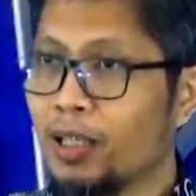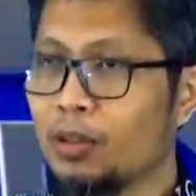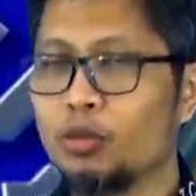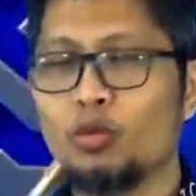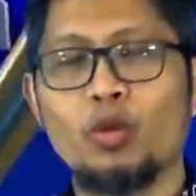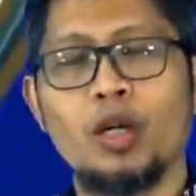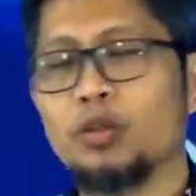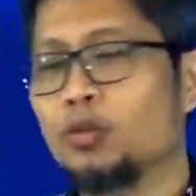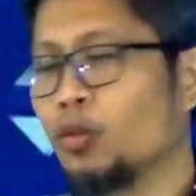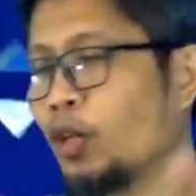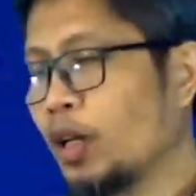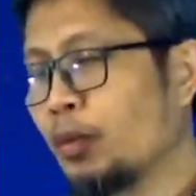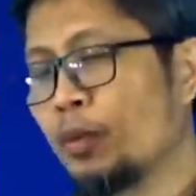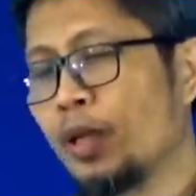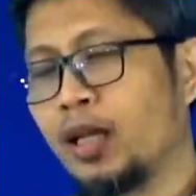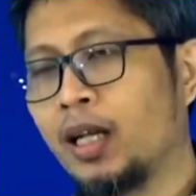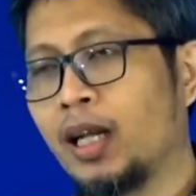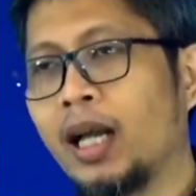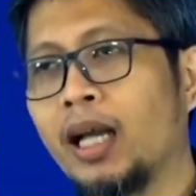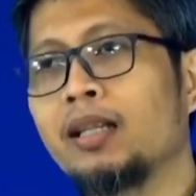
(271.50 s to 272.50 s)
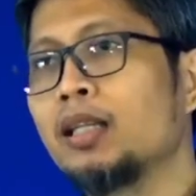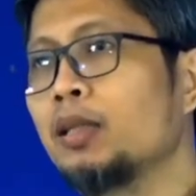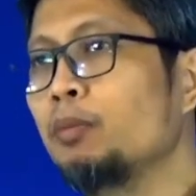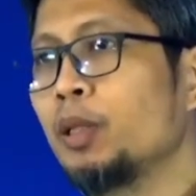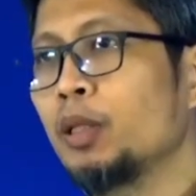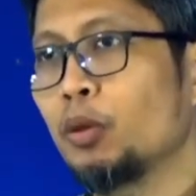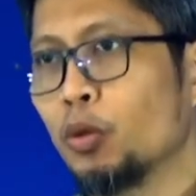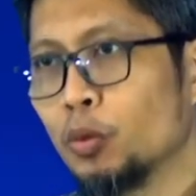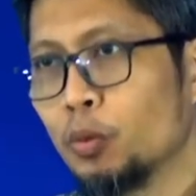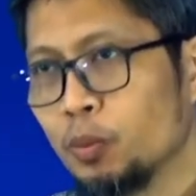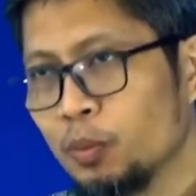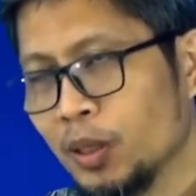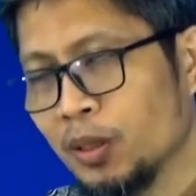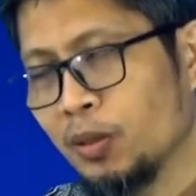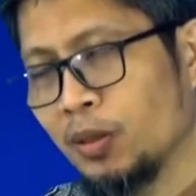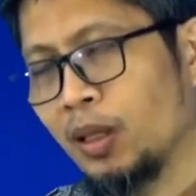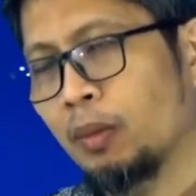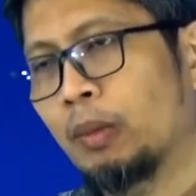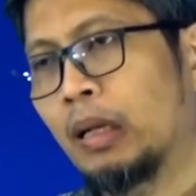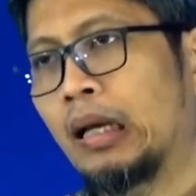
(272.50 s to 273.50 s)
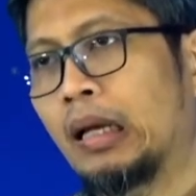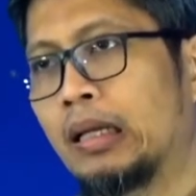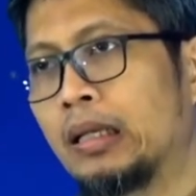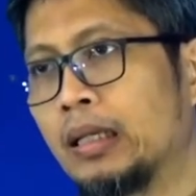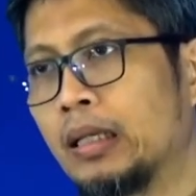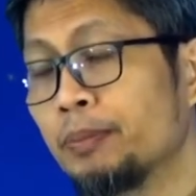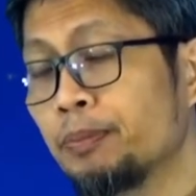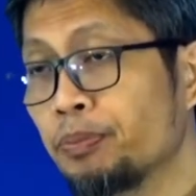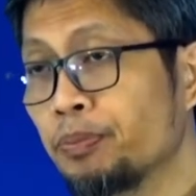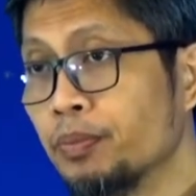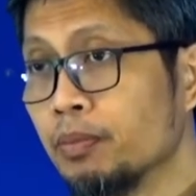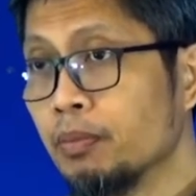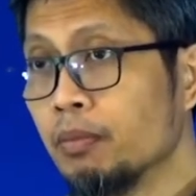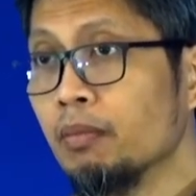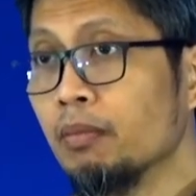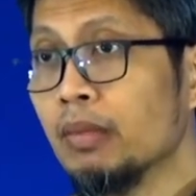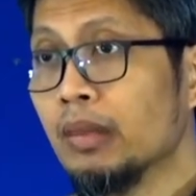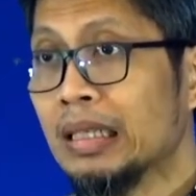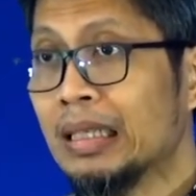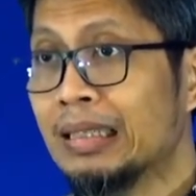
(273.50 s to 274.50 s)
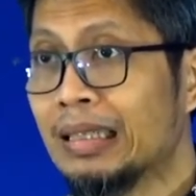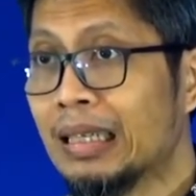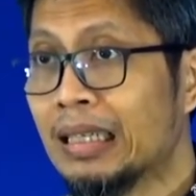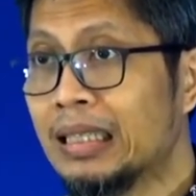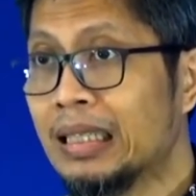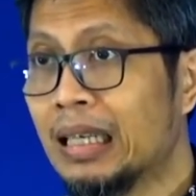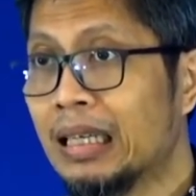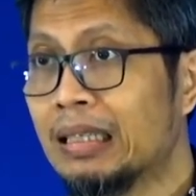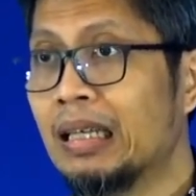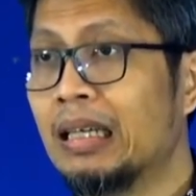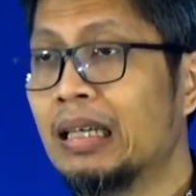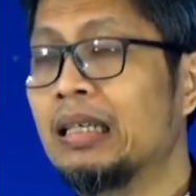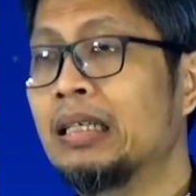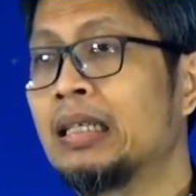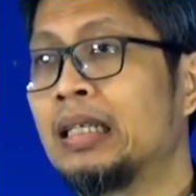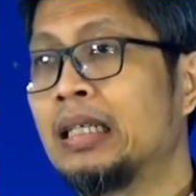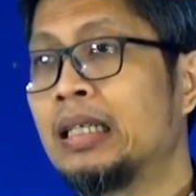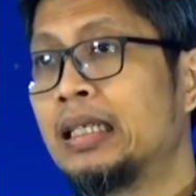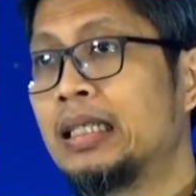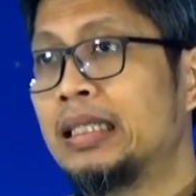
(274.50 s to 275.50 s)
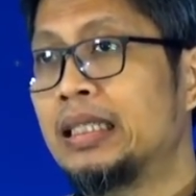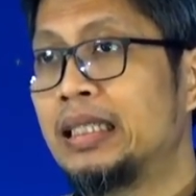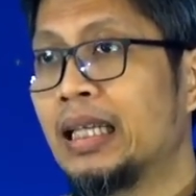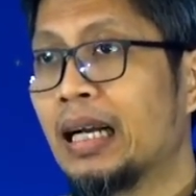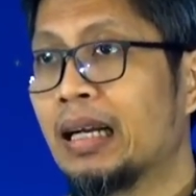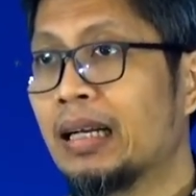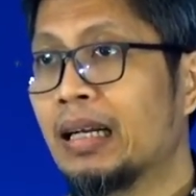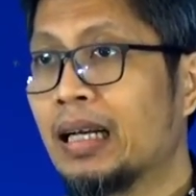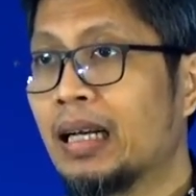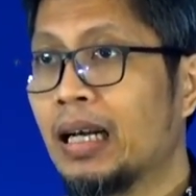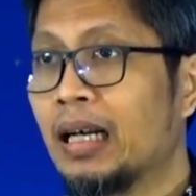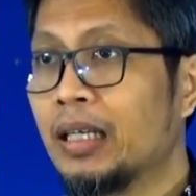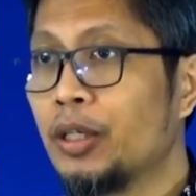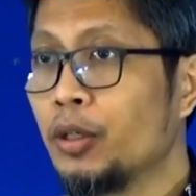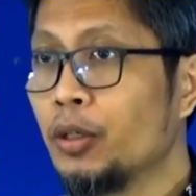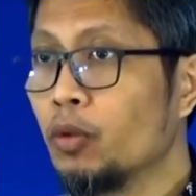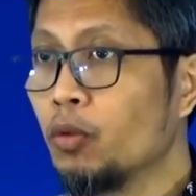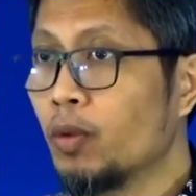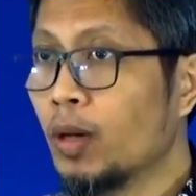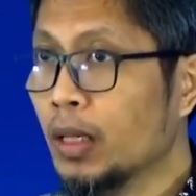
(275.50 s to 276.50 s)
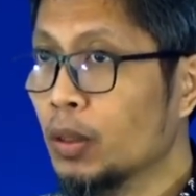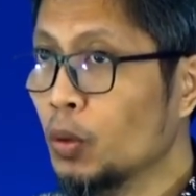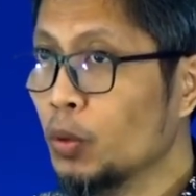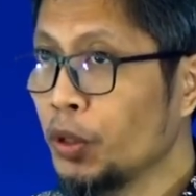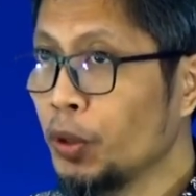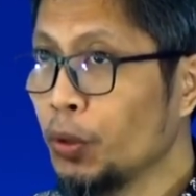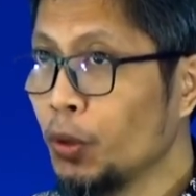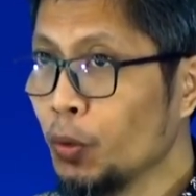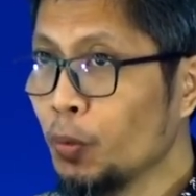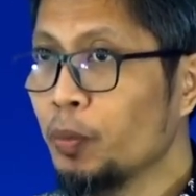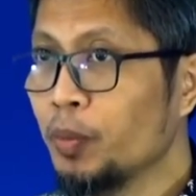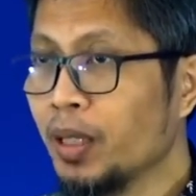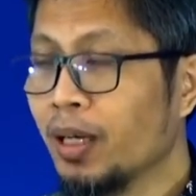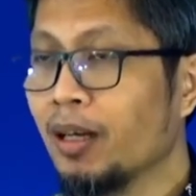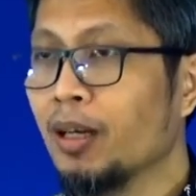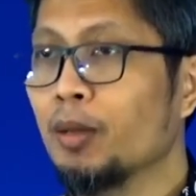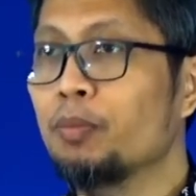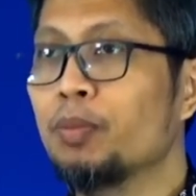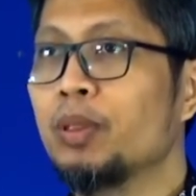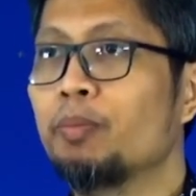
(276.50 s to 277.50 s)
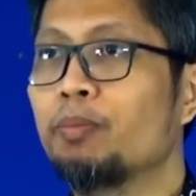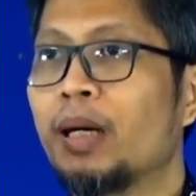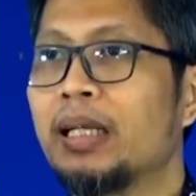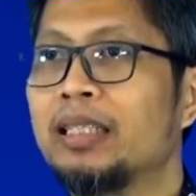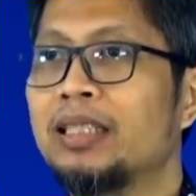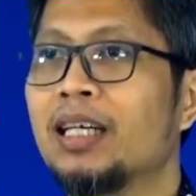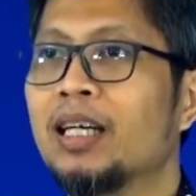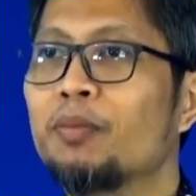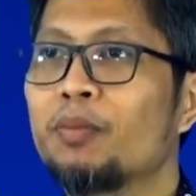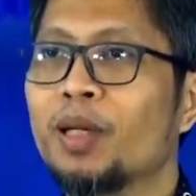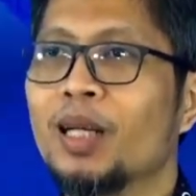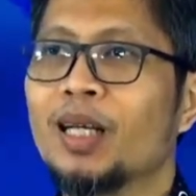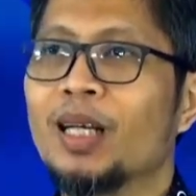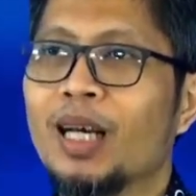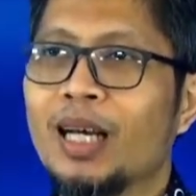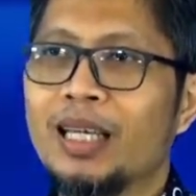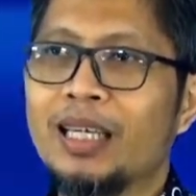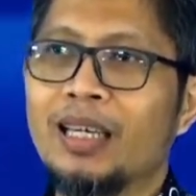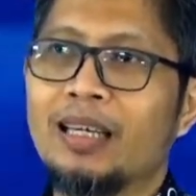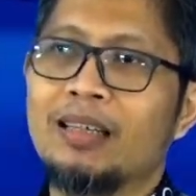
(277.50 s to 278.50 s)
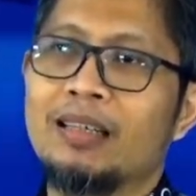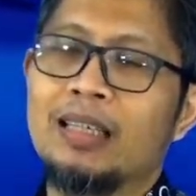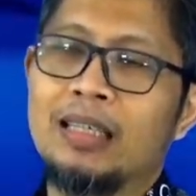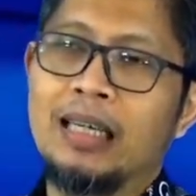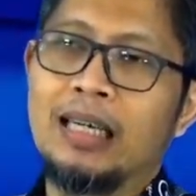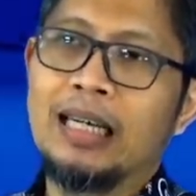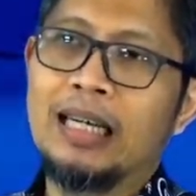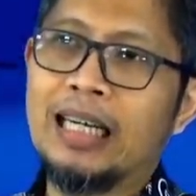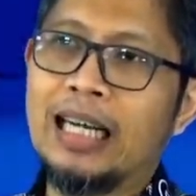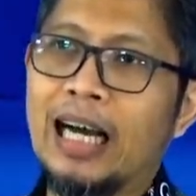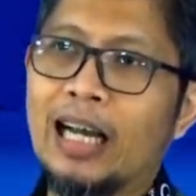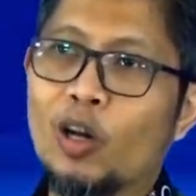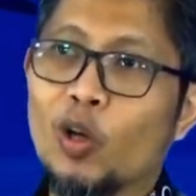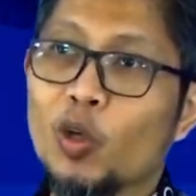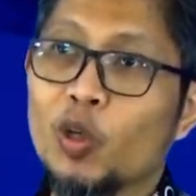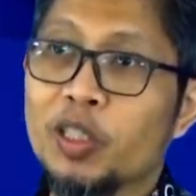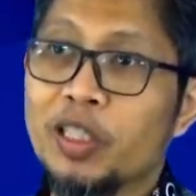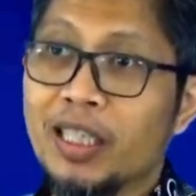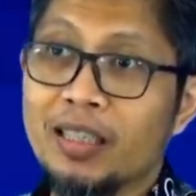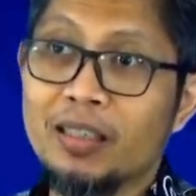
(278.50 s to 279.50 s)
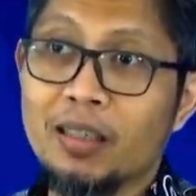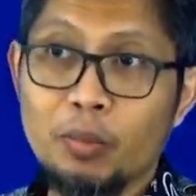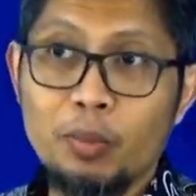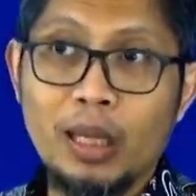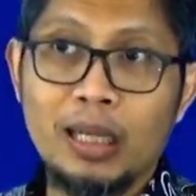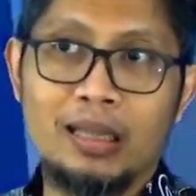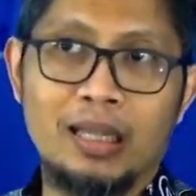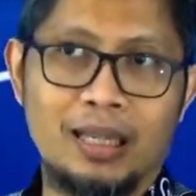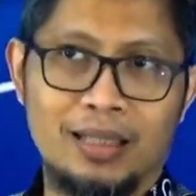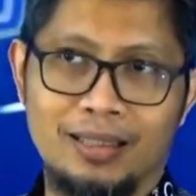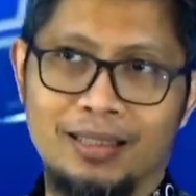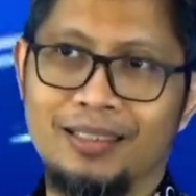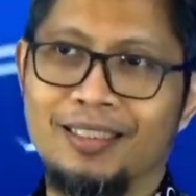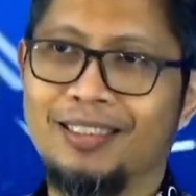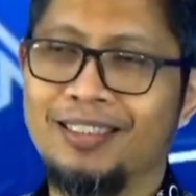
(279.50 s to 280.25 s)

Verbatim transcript: suka-suka mereka ad libitum gitu ya makannya. Ternyata jangka hid waktu hidupnya lebih panjang mereka yang kalorinya terbatas.